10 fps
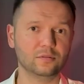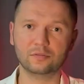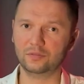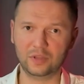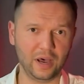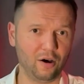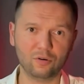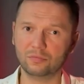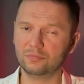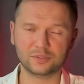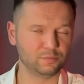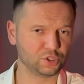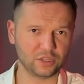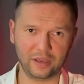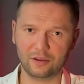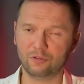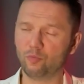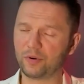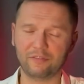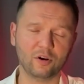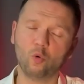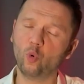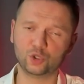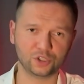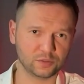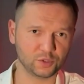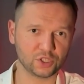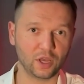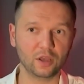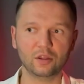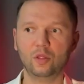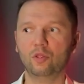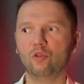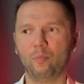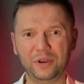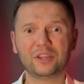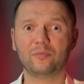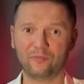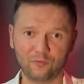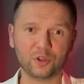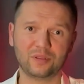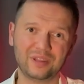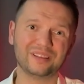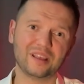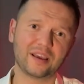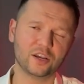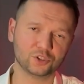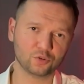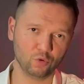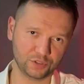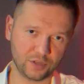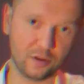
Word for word: Да, смешная. Ну, правда, очень смешная. Но при этом вот такая же скользкая.